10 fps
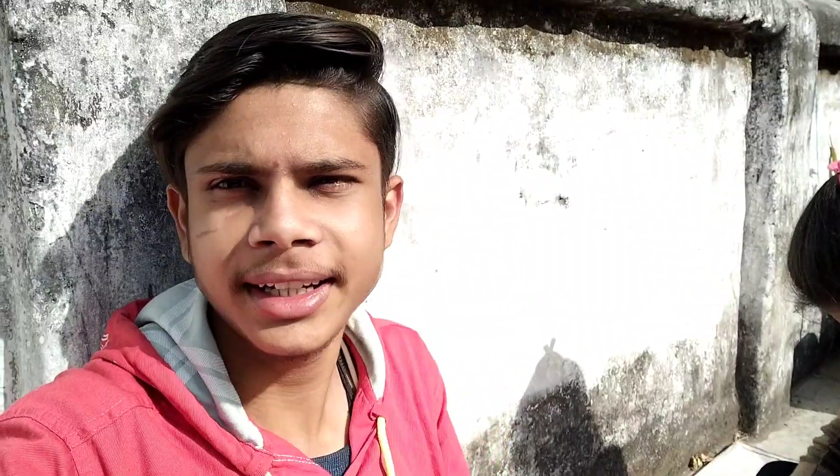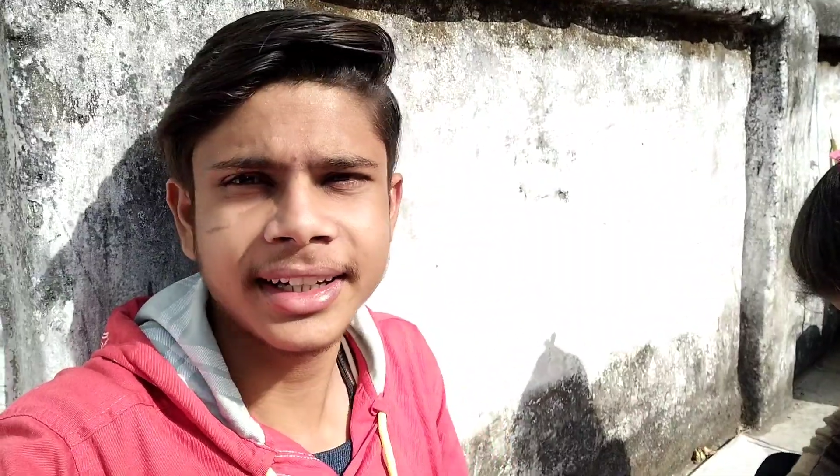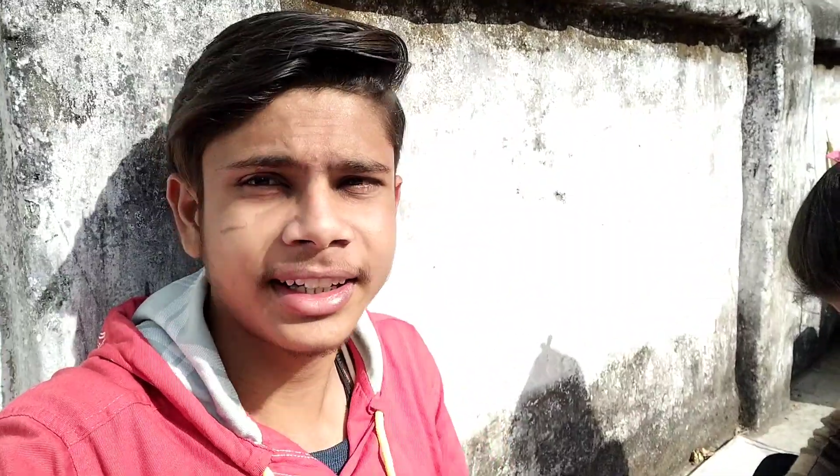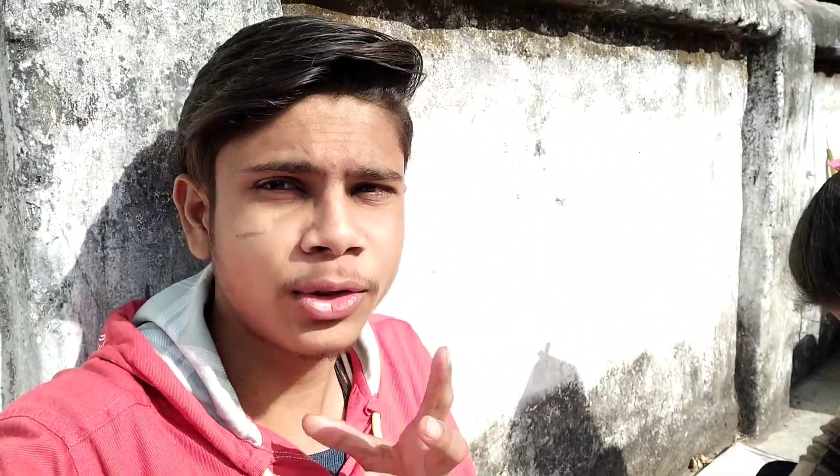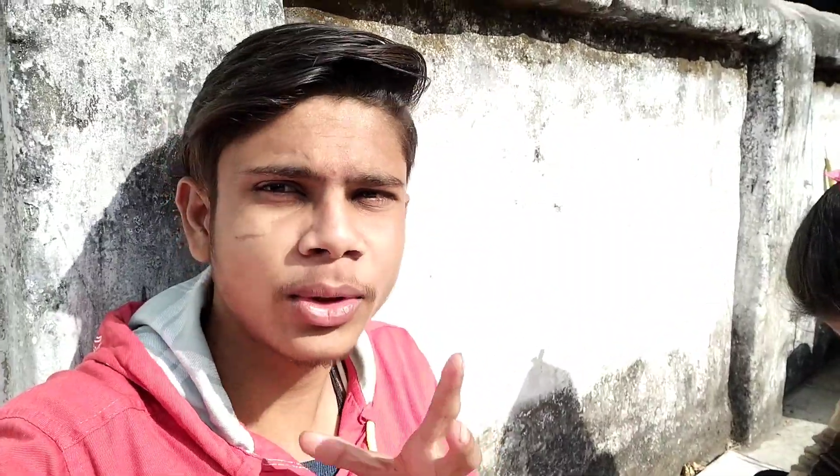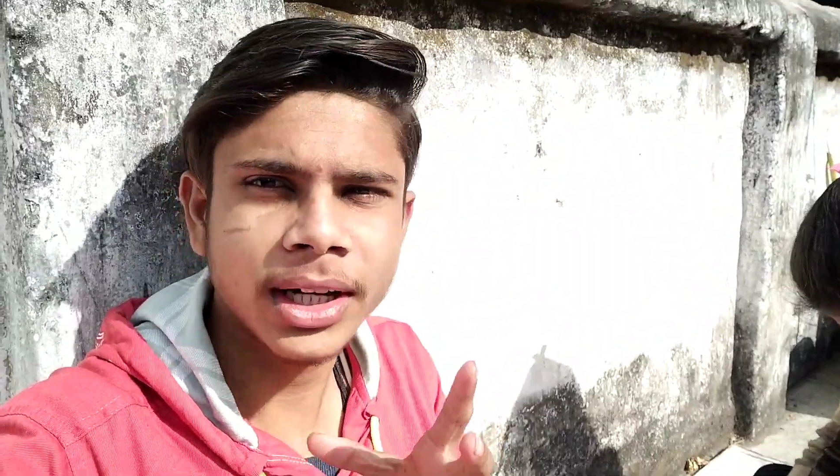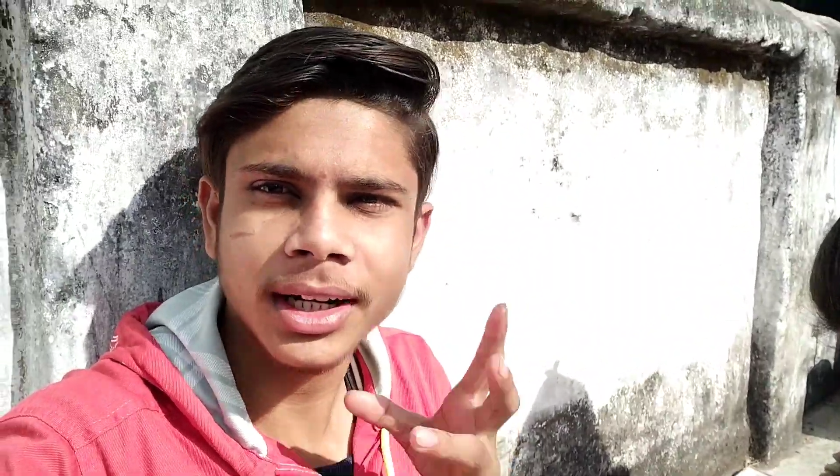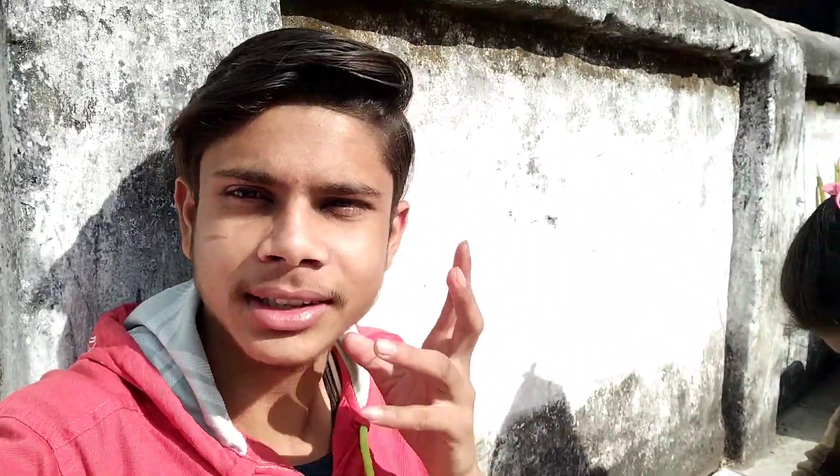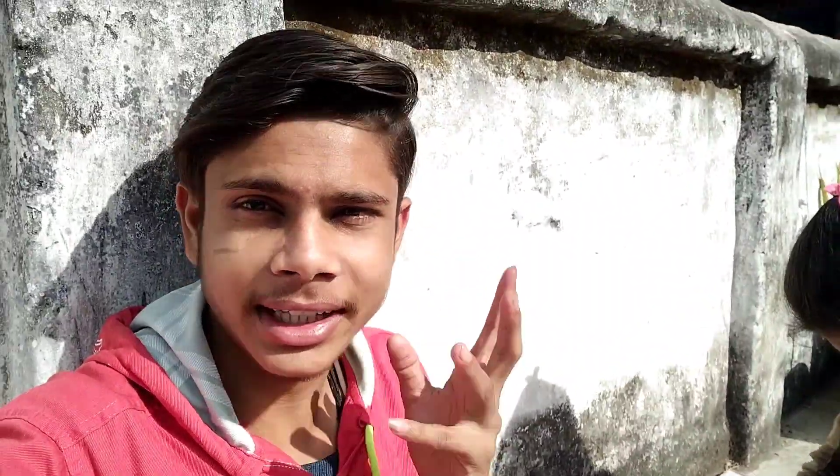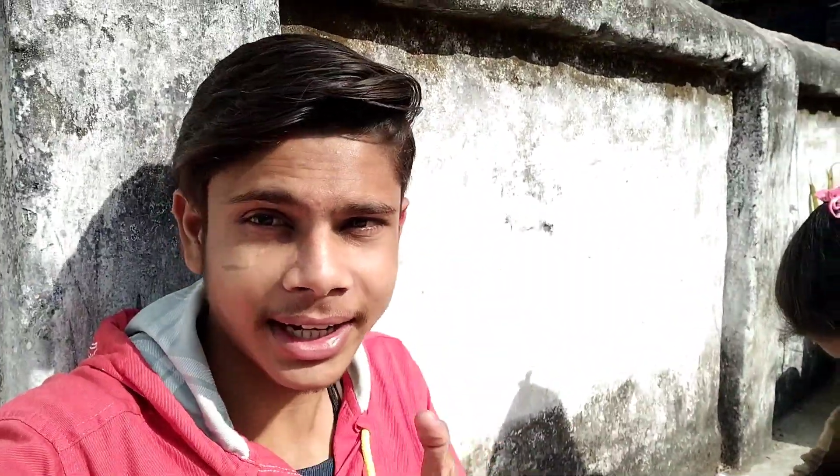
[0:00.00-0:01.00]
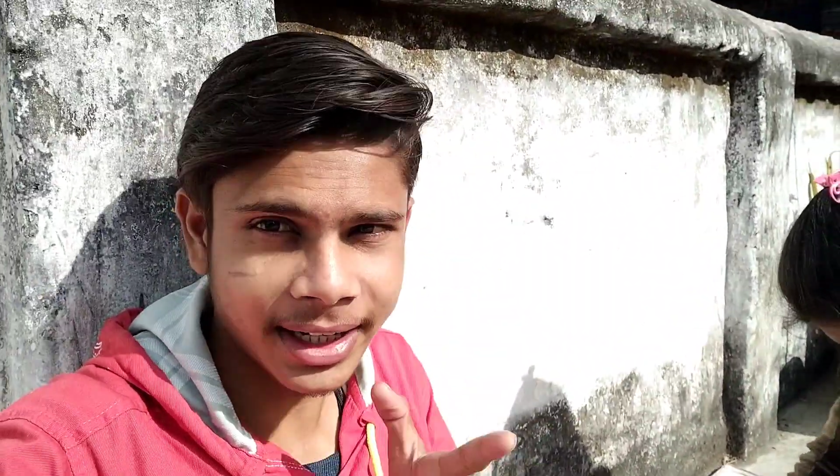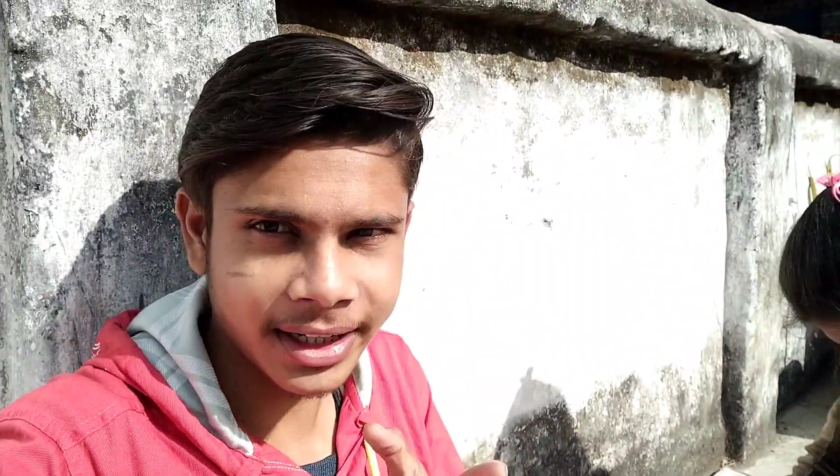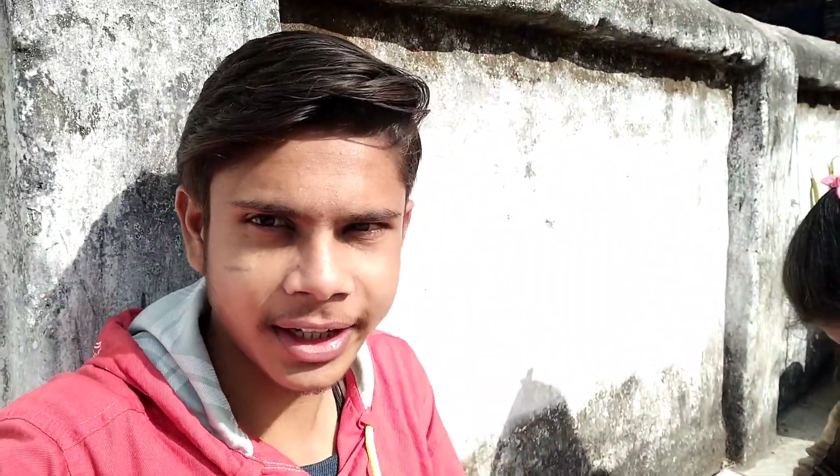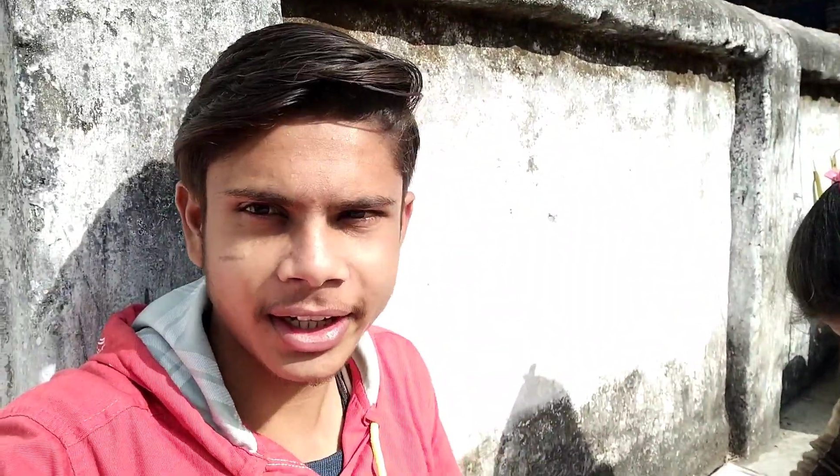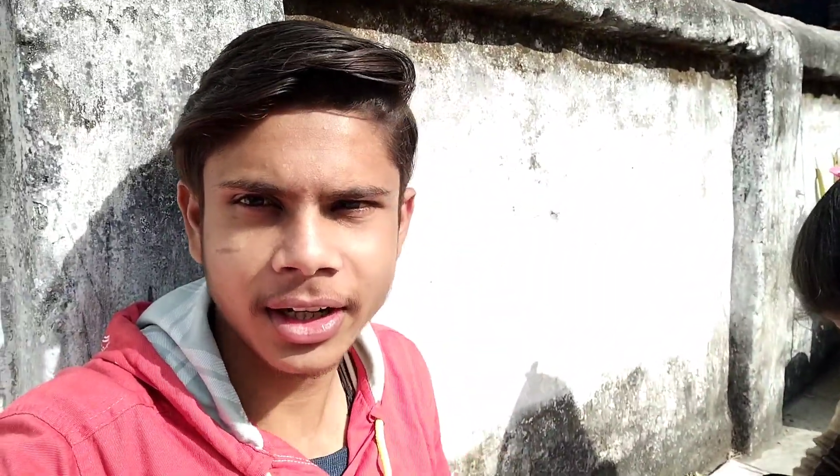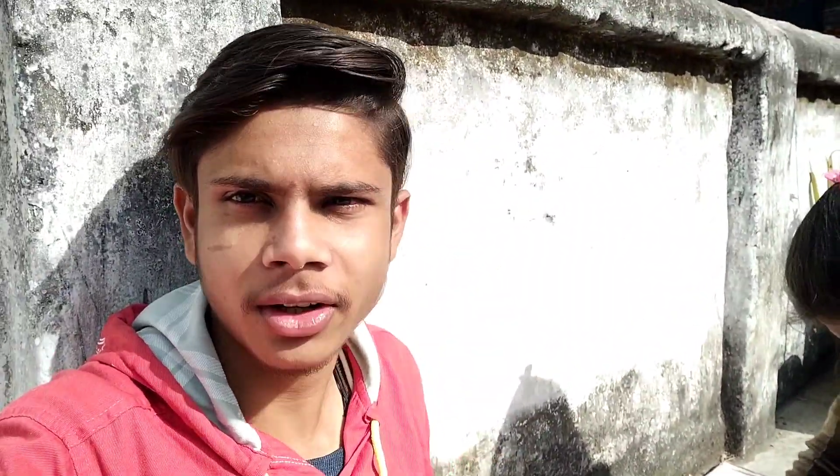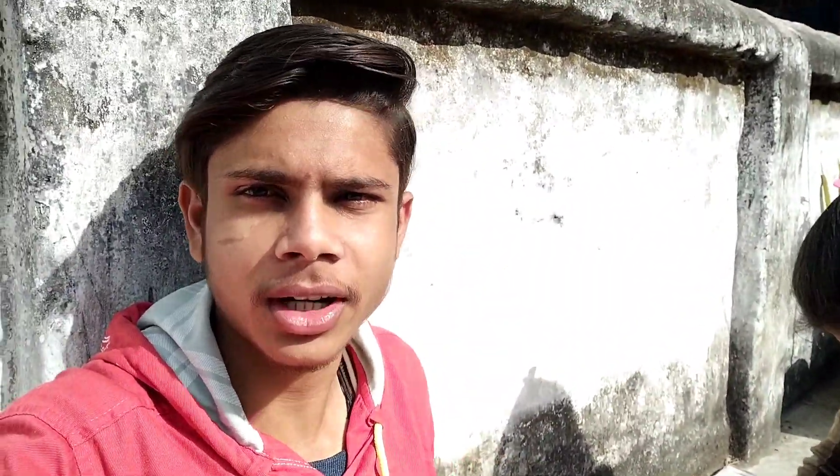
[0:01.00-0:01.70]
है न्यू ईयर का सेकेंड डे